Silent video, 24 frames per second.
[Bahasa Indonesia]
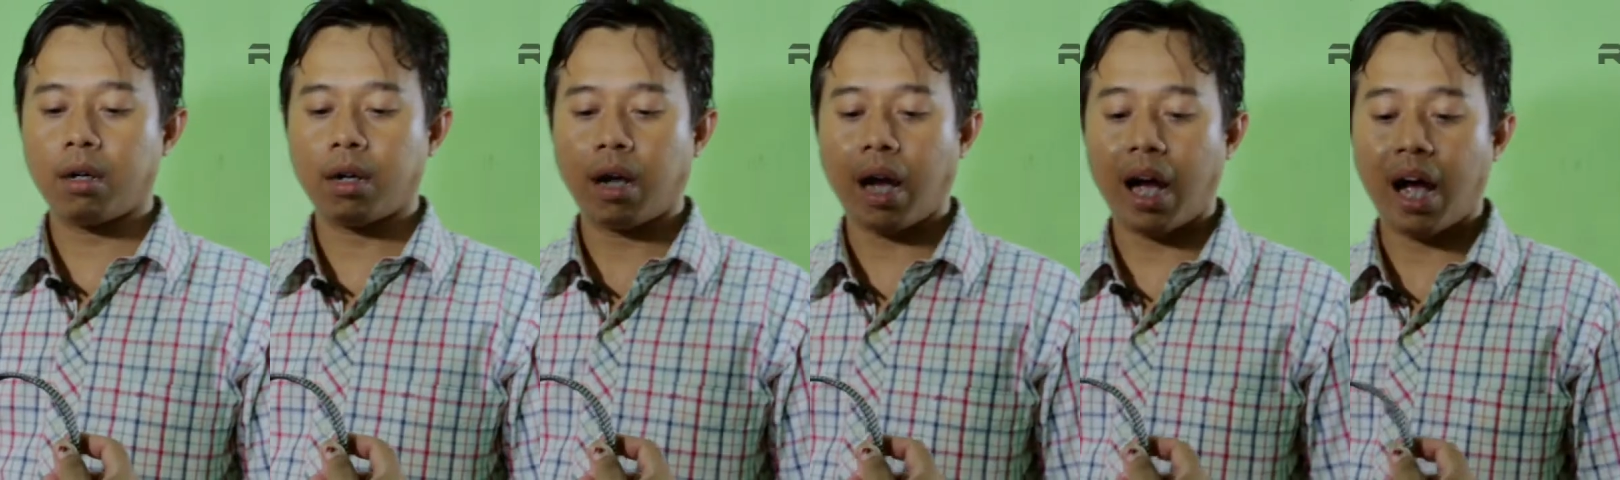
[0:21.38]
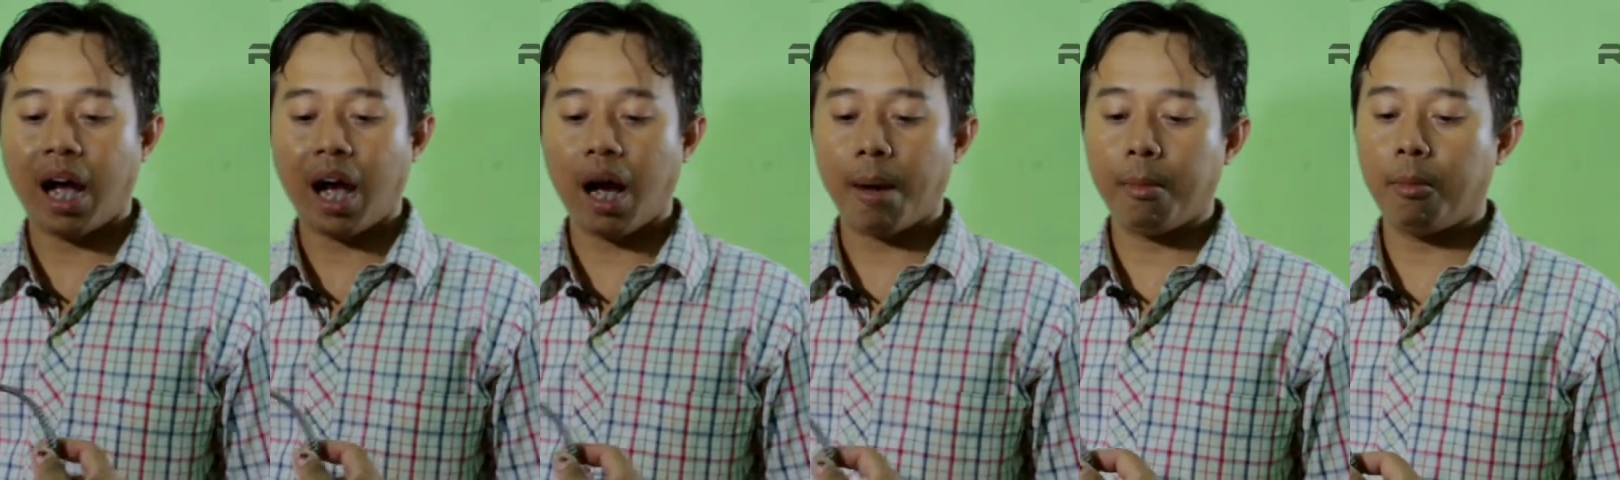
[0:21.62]

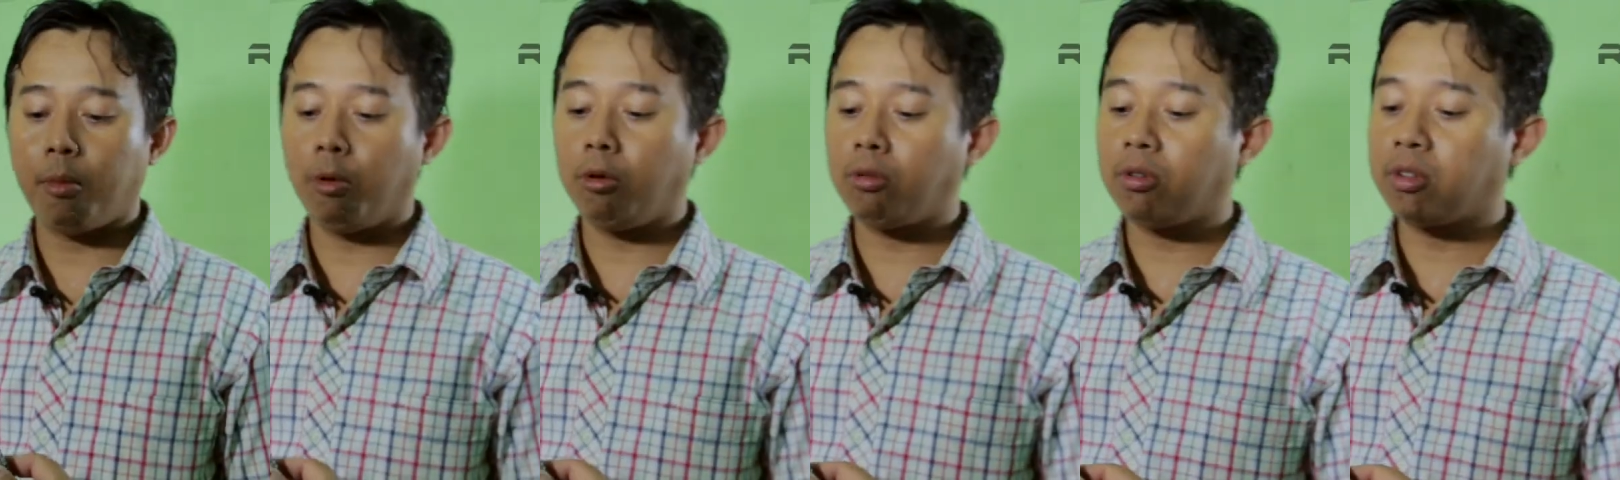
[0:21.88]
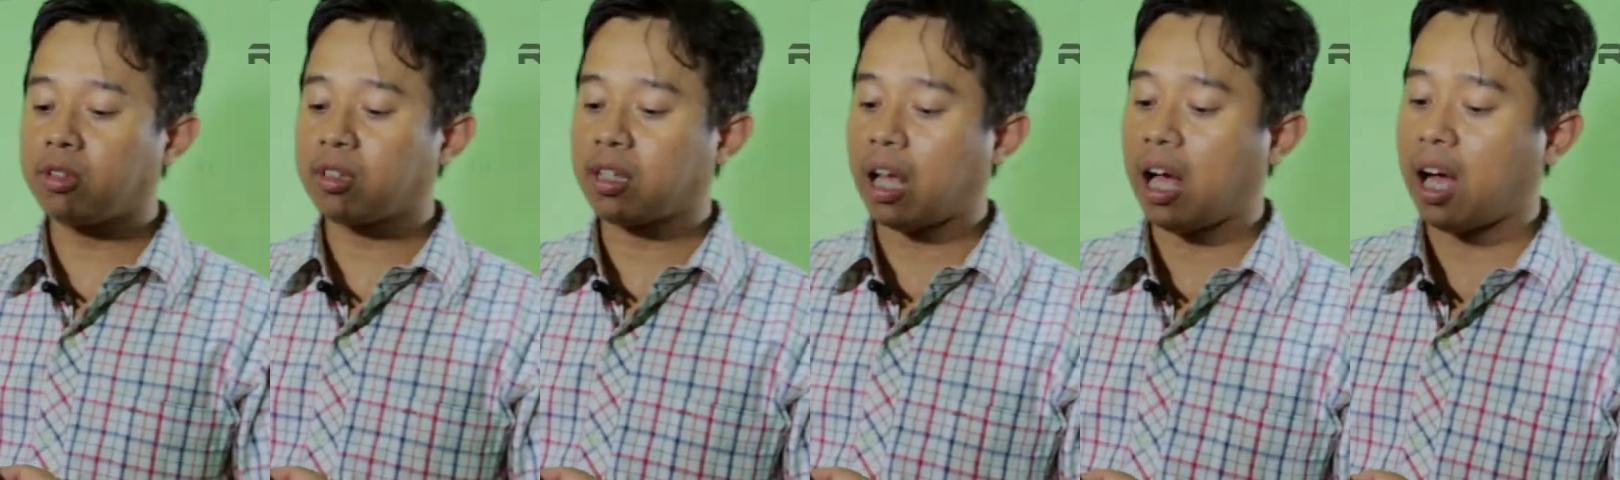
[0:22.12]
Kamu
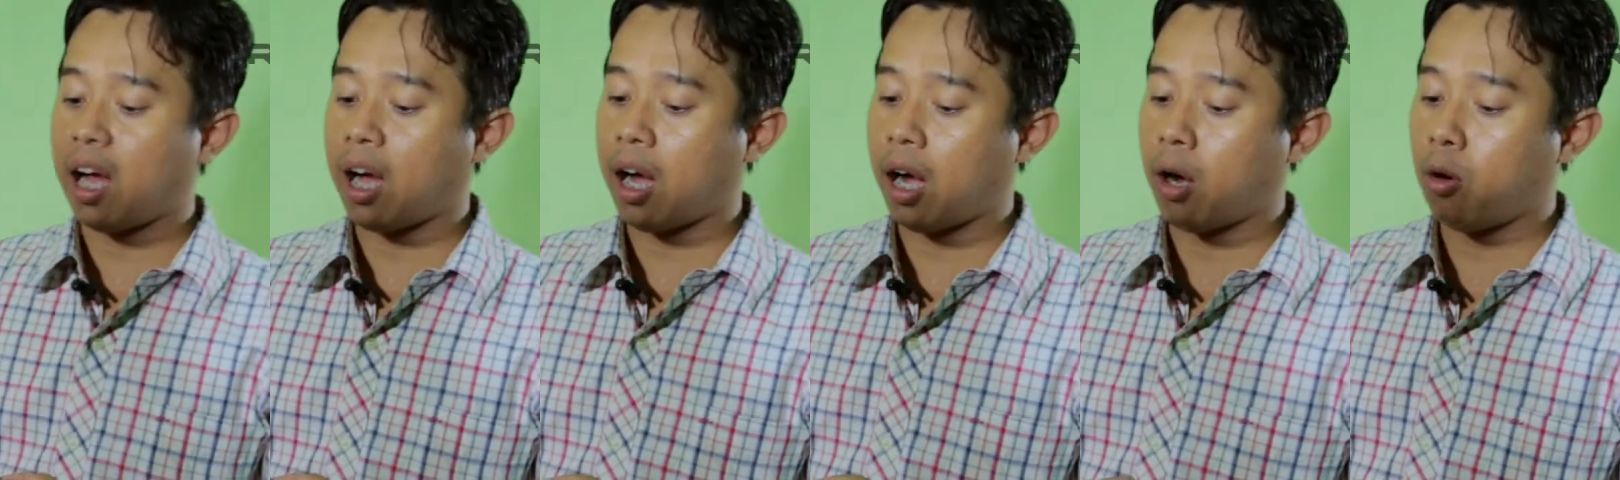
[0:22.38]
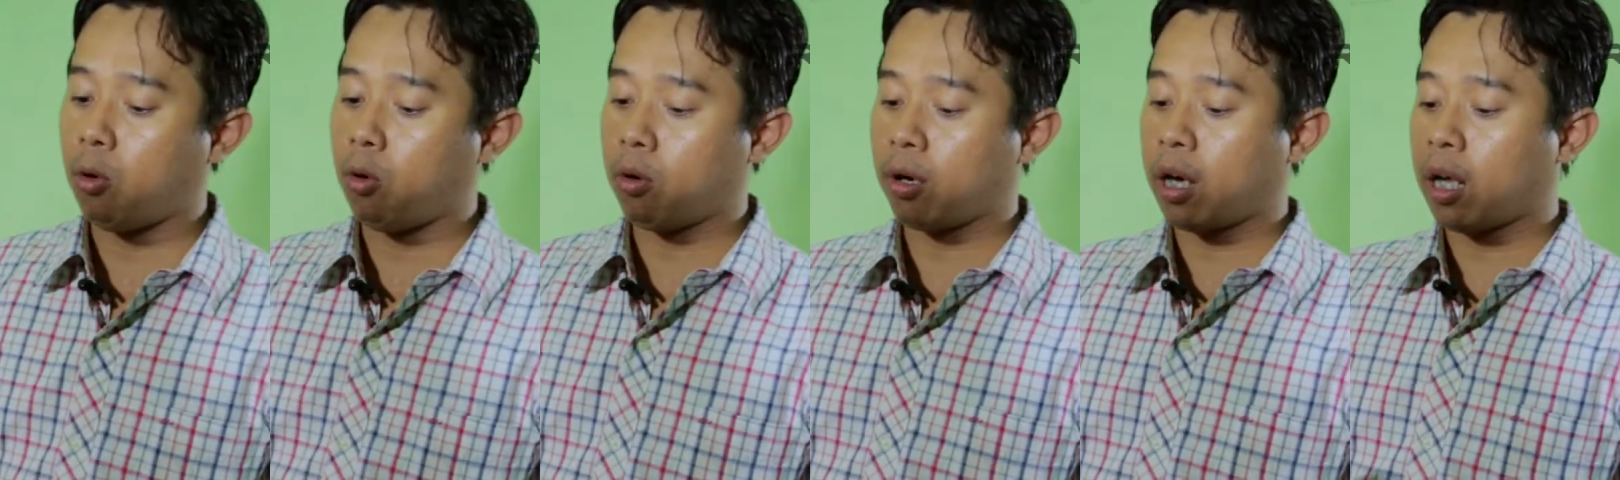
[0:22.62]
tahu